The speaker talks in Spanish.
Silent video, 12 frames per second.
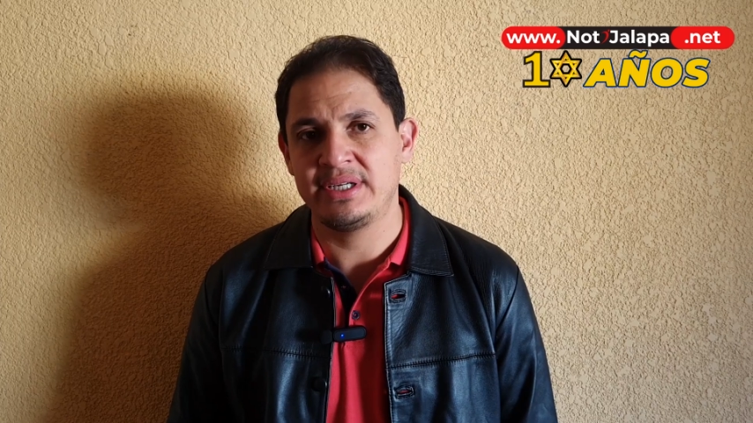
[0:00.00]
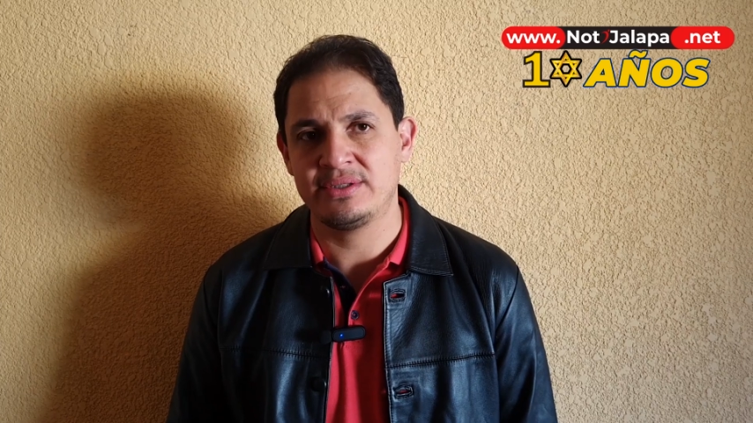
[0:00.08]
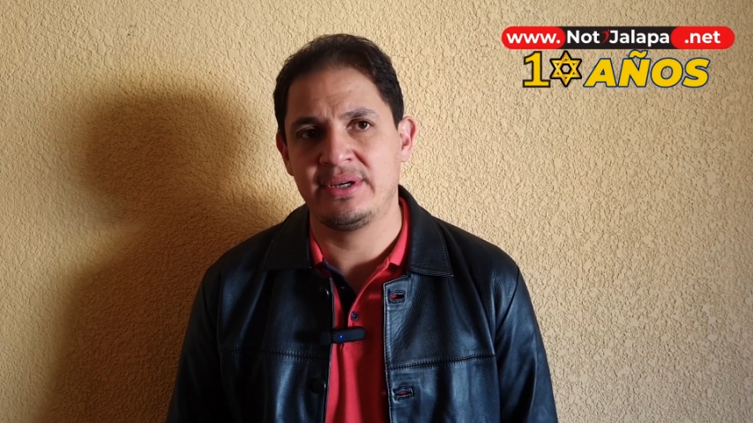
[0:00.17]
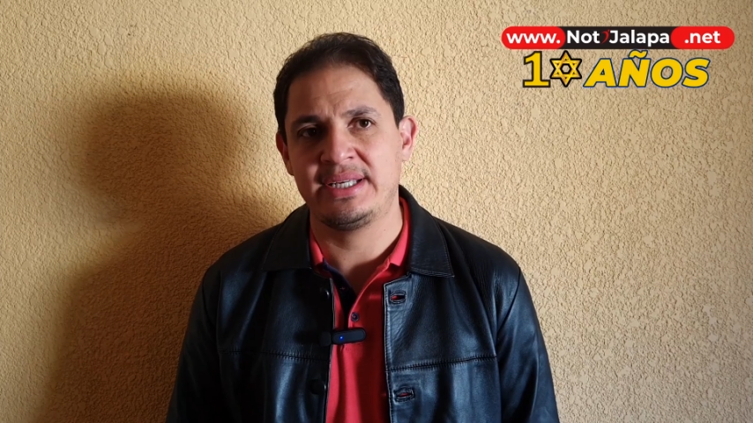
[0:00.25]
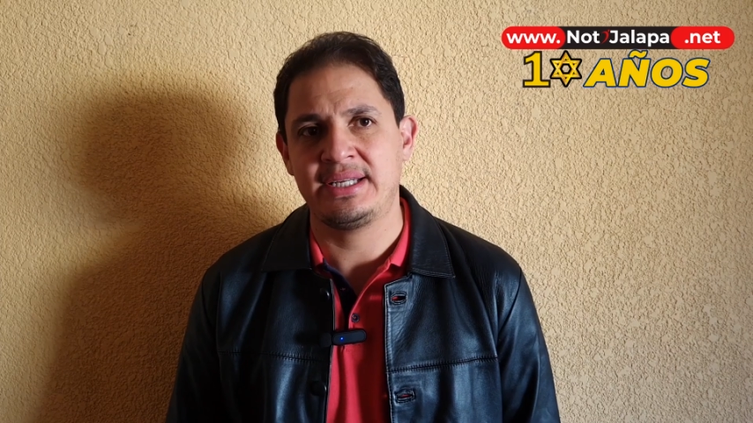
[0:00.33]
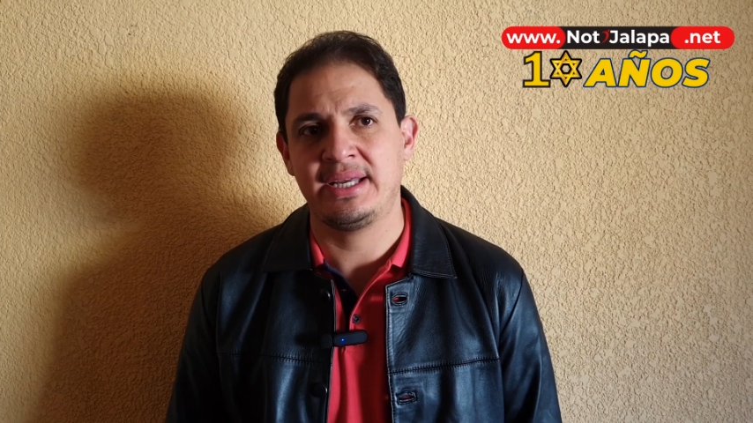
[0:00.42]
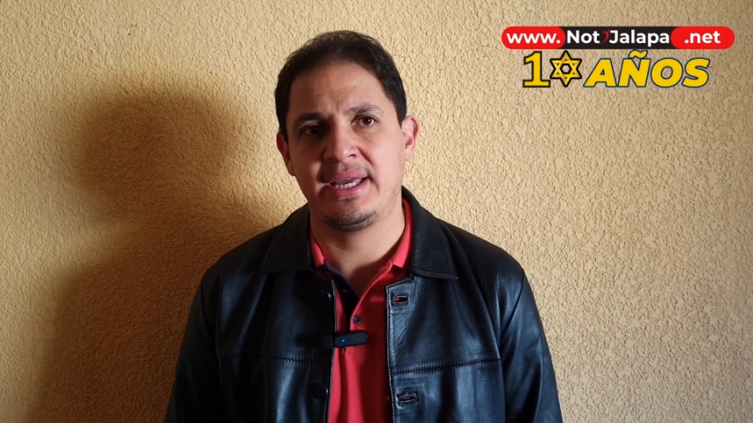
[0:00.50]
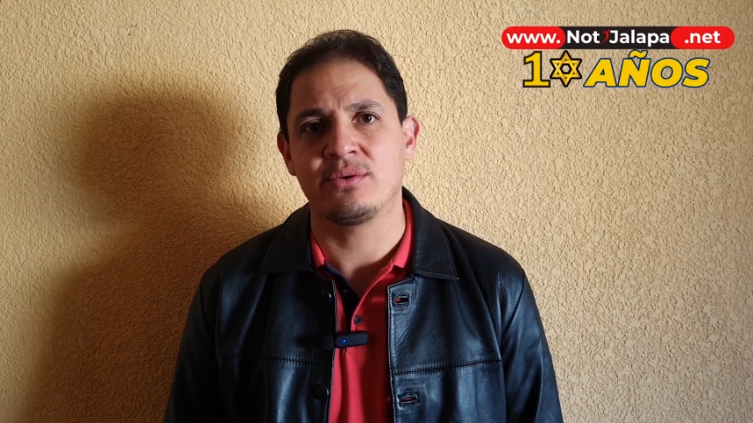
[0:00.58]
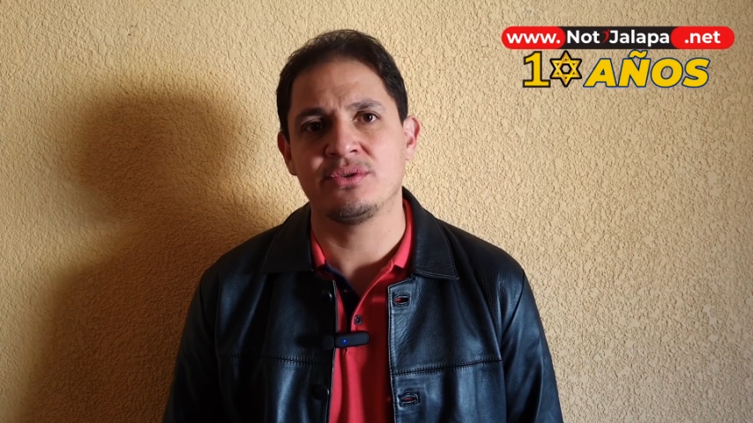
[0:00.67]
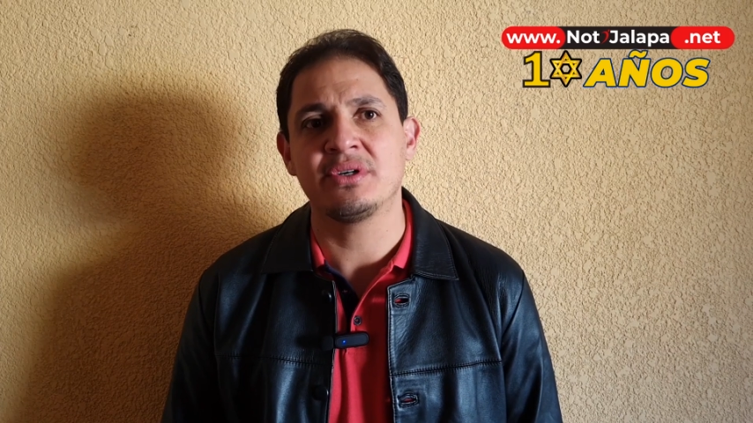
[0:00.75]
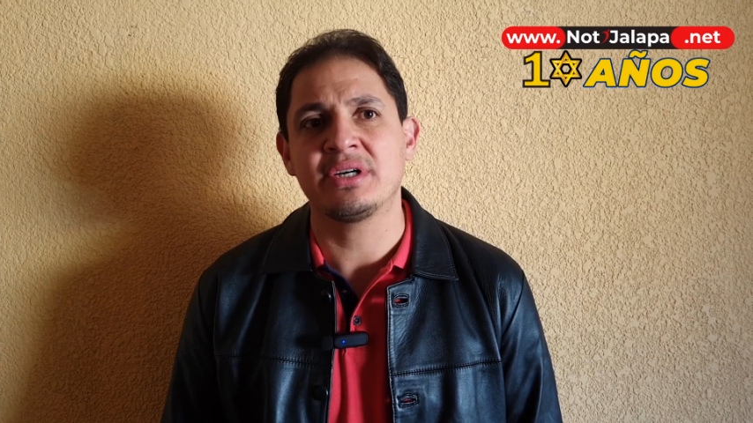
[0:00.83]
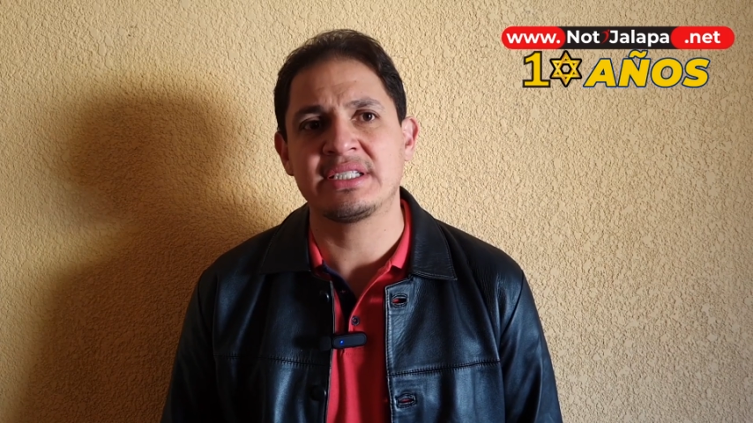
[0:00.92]
eso es la
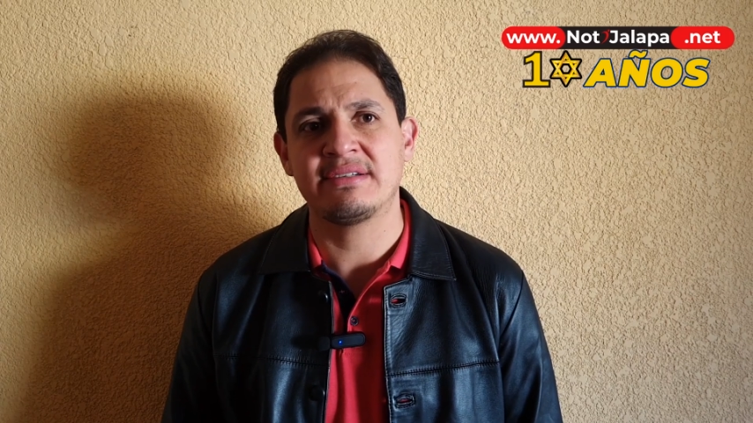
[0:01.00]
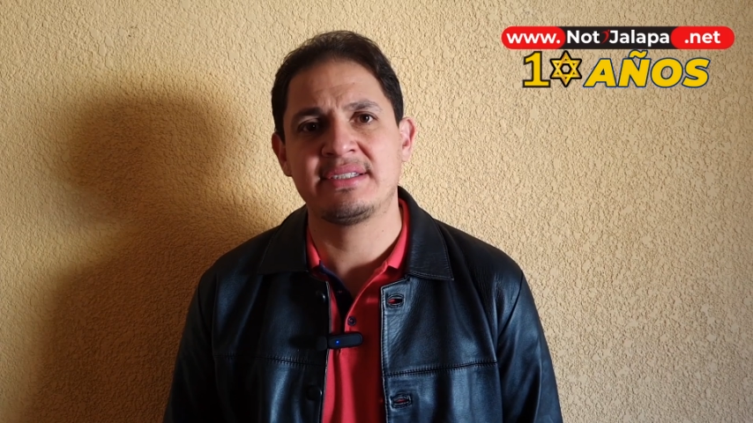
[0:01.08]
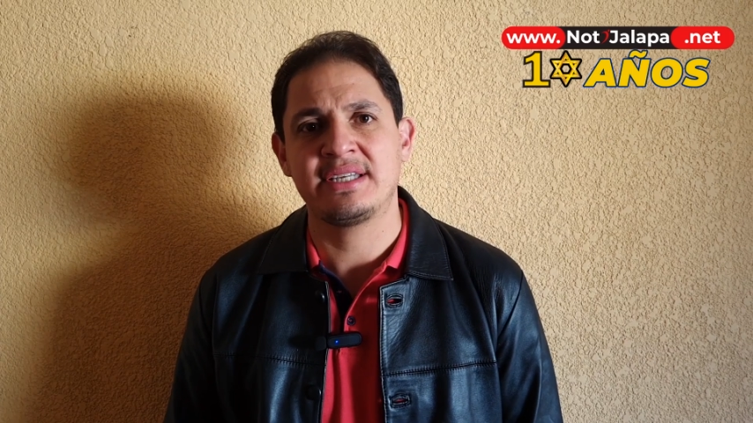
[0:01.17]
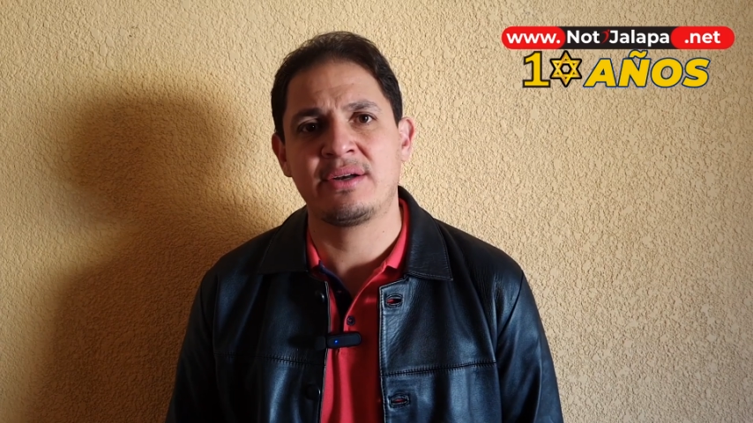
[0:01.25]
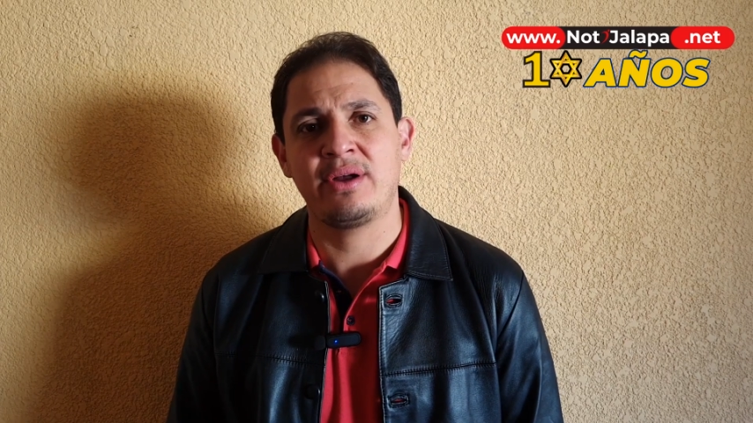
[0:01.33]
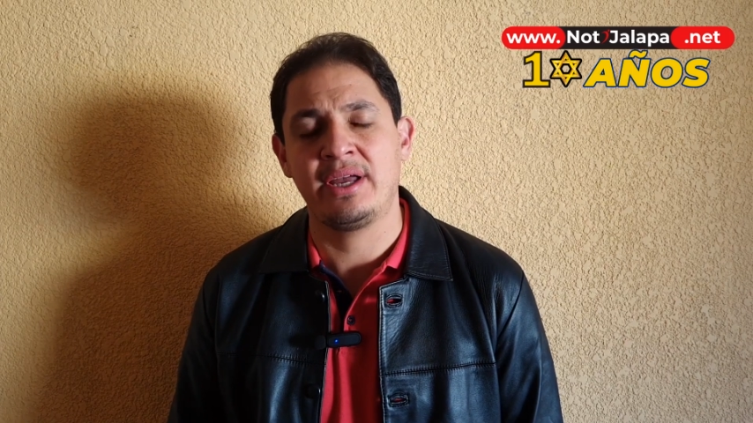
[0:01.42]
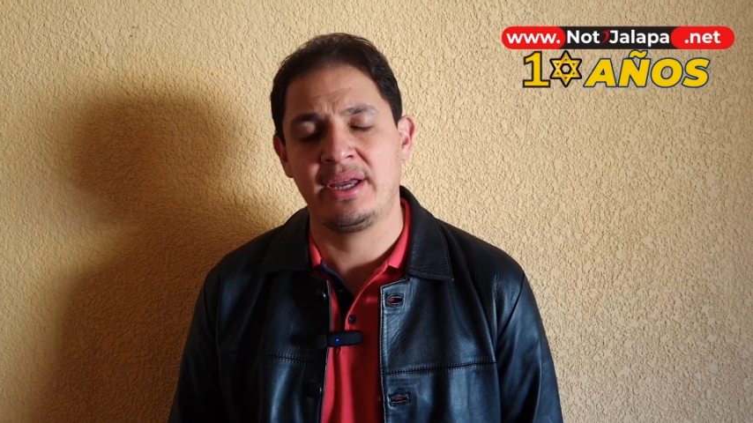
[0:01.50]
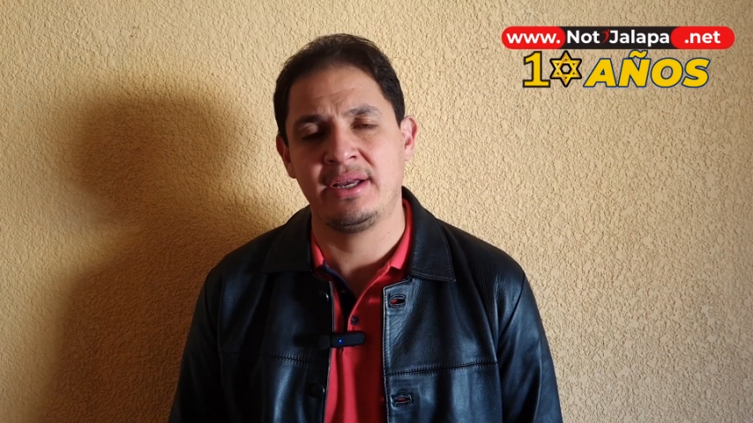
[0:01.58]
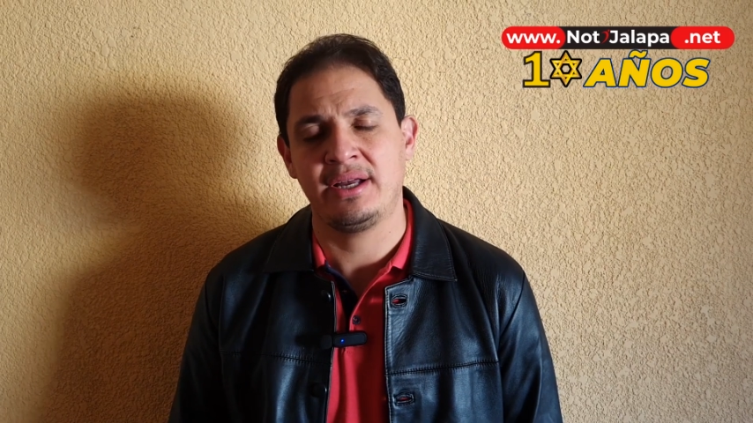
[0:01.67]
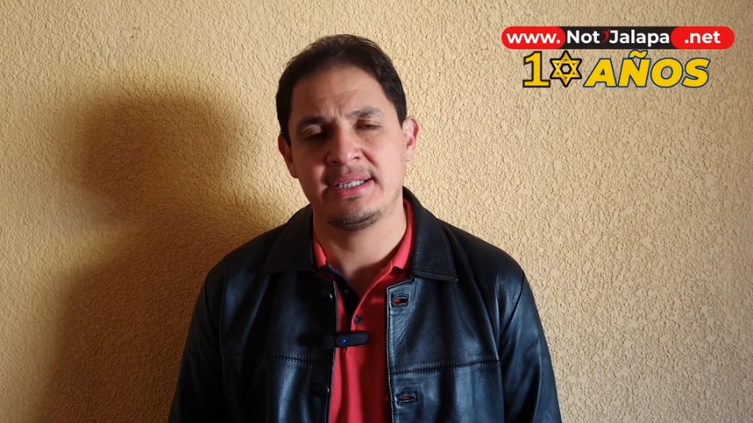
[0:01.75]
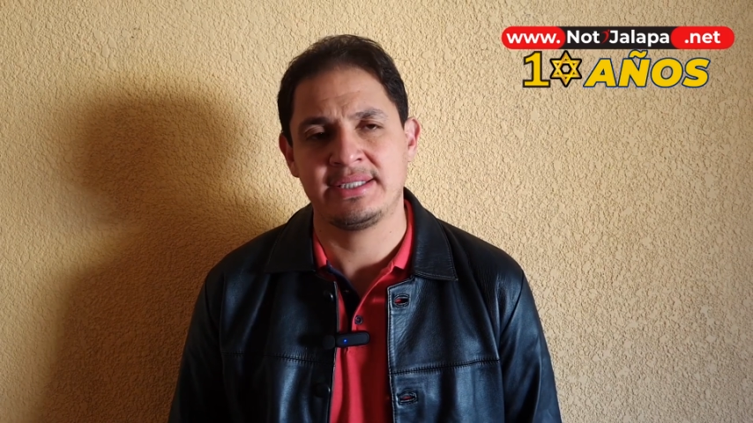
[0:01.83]
ejecución que se va a